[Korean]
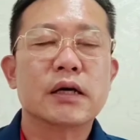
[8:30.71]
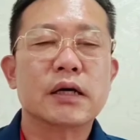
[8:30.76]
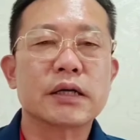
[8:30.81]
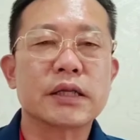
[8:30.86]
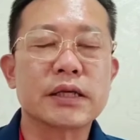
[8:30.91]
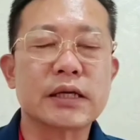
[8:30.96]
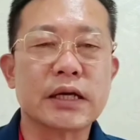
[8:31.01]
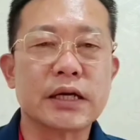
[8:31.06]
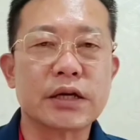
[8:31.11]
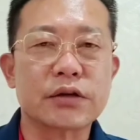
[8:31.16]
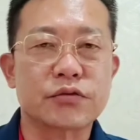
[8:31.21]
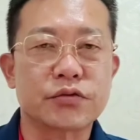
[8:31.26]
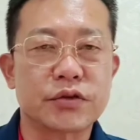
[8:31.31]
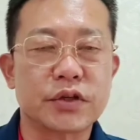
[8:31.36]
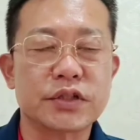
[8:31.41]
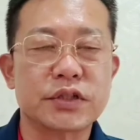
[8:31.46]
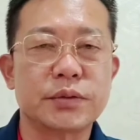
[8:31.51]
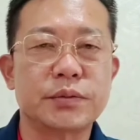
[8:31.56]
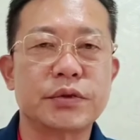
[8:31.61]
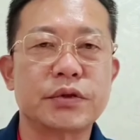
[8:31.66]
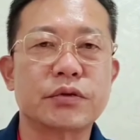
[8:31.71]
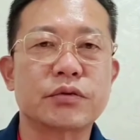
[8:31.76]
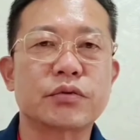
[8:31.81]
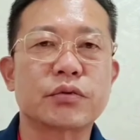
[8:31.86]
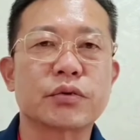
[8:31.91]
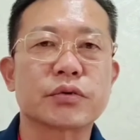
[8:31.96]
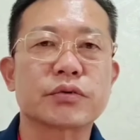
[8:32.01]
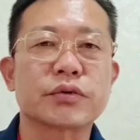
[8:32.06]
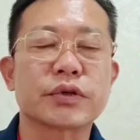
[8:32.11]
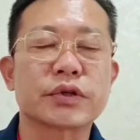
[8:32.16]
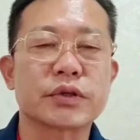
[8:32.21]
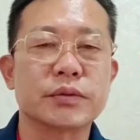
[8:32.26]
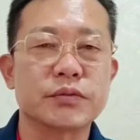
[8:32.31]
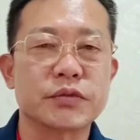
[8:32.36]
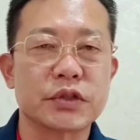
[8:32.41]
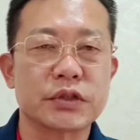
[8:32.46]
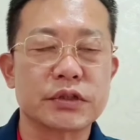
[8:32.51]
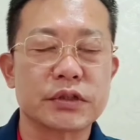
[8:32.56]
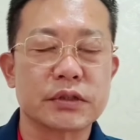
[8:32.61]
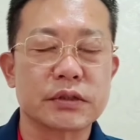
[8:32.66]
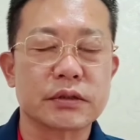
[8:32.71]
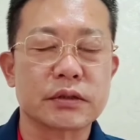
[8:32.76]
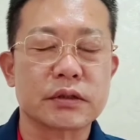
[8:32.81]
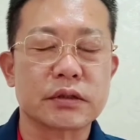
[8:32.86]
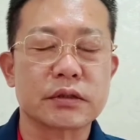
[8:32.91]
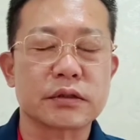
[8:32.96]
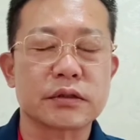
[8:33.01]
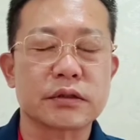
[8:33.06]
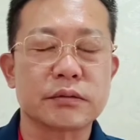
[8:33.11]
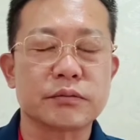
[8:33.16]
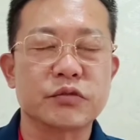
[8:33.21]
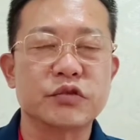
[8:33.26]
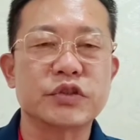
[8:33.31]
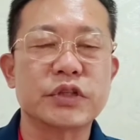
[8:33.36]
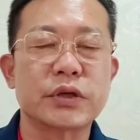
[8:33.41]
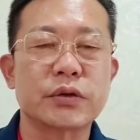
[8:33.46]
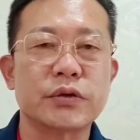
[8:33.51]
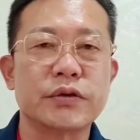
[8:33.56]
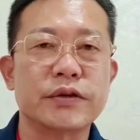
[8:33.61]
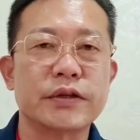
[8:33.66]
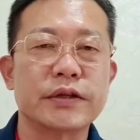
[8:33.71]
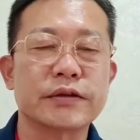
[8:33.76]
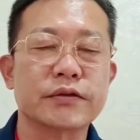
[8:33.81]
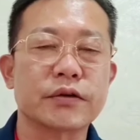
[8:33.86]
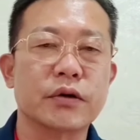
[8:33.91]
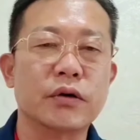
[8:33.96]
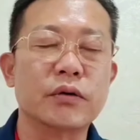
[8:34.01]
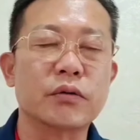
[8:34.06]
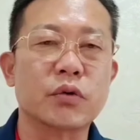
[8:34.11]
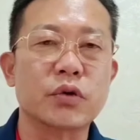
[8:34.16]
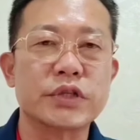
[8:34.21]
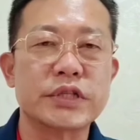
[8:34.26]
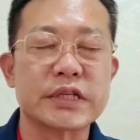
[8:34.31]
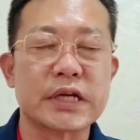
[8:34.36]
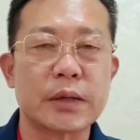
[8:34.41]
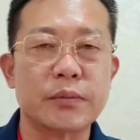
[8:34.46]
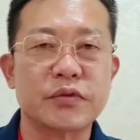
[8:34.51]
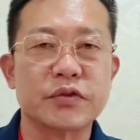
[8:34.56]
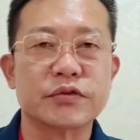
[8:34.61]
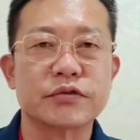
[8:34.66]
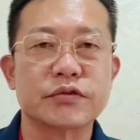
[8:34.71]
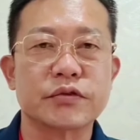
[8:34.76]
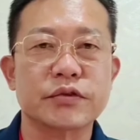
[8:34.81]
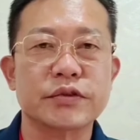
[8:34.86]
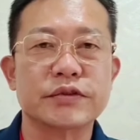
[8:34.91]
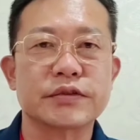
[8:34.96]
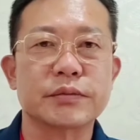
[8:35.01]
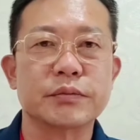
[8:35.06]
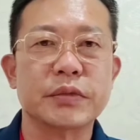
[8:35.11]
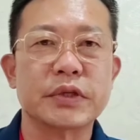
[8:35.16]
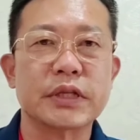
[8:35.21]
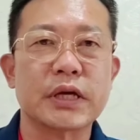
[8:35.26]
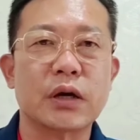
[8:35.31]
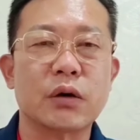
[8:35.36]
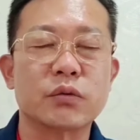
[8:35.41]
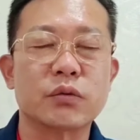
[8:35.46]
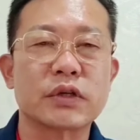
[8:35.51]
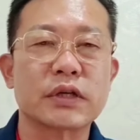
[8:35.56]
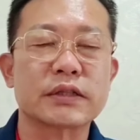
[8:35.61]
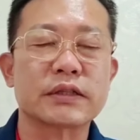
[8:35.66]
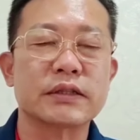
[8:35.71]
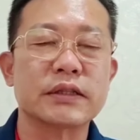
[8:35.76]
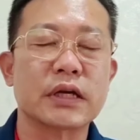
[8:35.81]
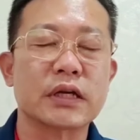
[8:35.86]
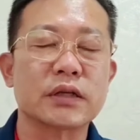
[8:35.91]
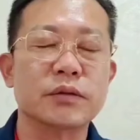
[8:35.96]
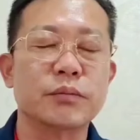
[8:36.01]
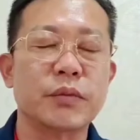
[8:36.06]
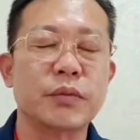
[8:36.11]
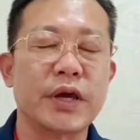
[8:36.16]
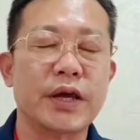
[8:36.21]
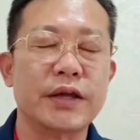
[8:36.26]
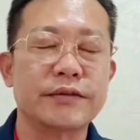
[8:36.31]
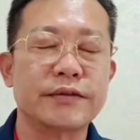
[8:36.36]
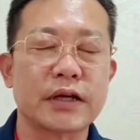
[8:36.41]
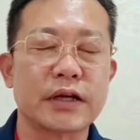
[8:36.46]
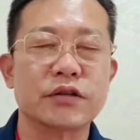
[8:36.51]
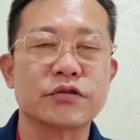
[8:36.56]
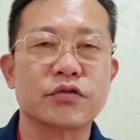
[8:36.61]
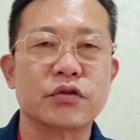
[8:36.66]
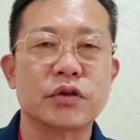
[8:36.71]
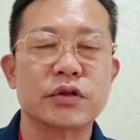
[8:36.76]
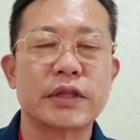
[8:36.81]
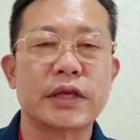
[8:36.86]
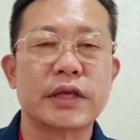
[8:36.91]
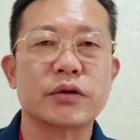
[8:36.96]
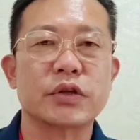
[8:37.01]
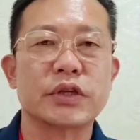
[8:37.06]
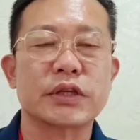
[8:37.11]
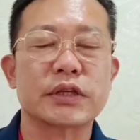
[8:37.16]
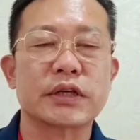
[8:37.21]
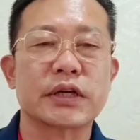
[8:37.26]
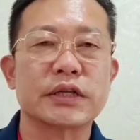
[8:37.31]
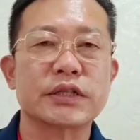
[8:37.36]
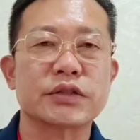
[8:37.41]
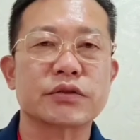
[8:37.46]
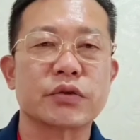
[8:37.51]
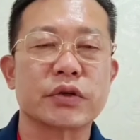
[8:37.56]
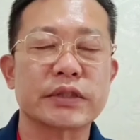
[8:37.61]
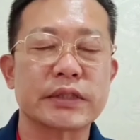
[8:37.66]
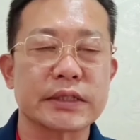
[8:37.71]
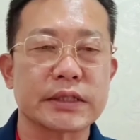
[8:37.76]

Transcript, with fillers: 아, 인간의 구설 시비도 들어오고요. 금전 어, 문제로 인해서 골치가 아플 수도 있습니다. 오늘 같은 날은 매사를 순리대로 이끌어 가시고요.